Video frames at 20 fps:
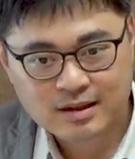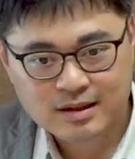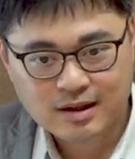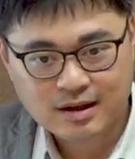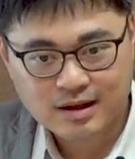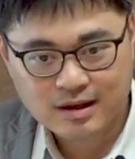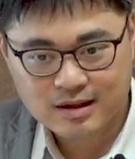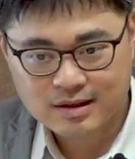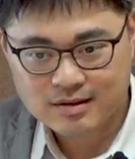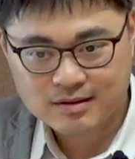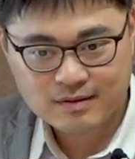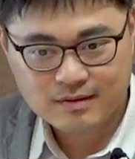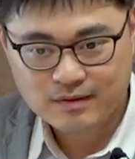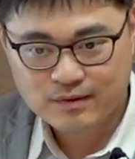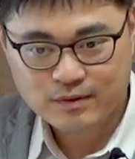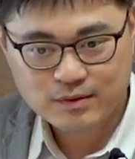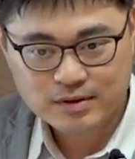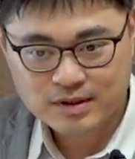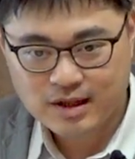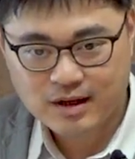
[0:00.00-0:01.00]
呃，
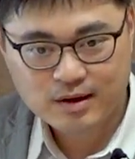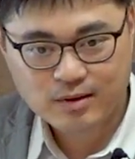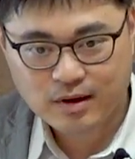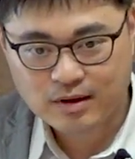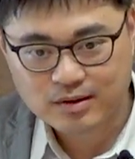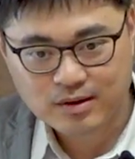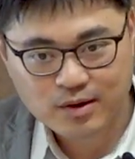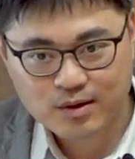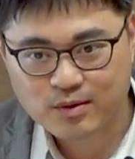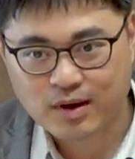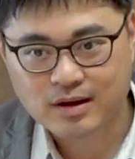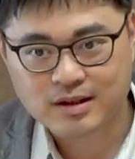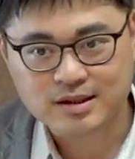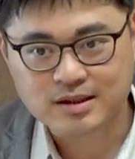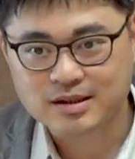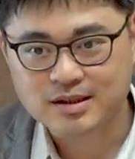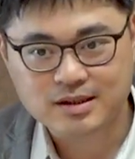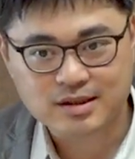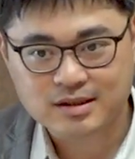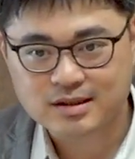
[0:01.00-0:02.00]
福建、广东、广
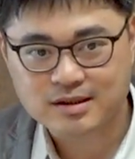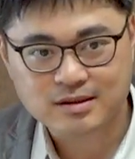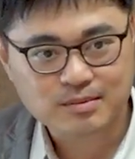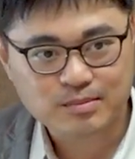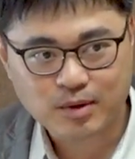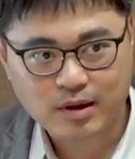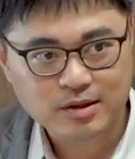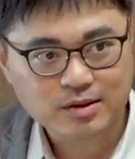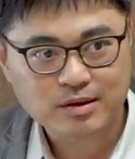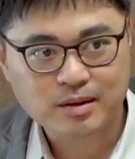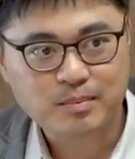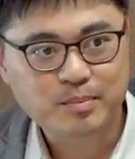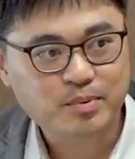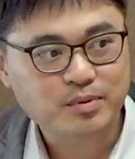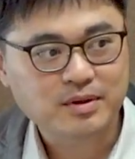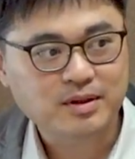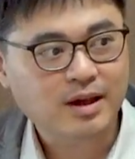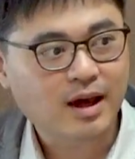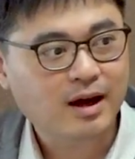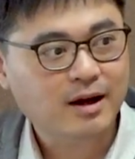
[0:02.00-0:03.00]
西其实完全不
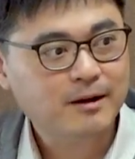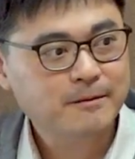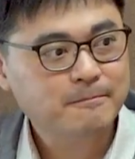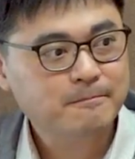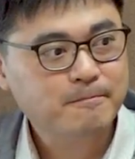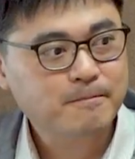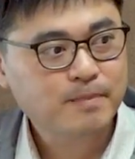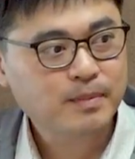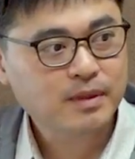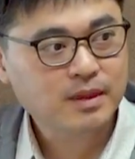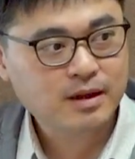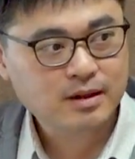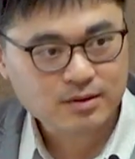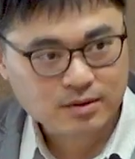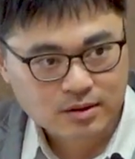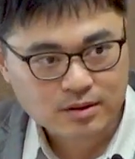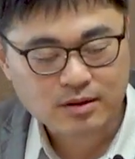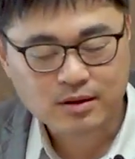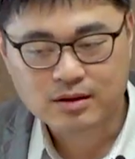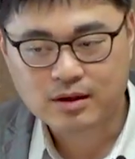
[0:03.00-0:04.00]
一样，
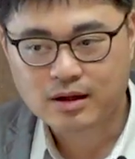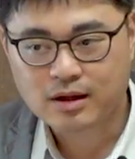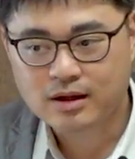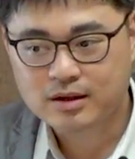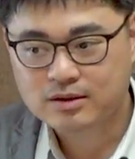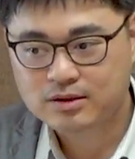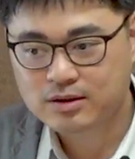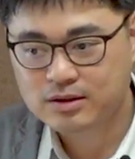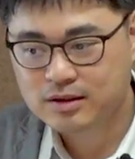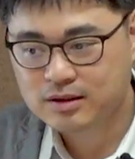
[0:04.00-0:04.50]
对对对，所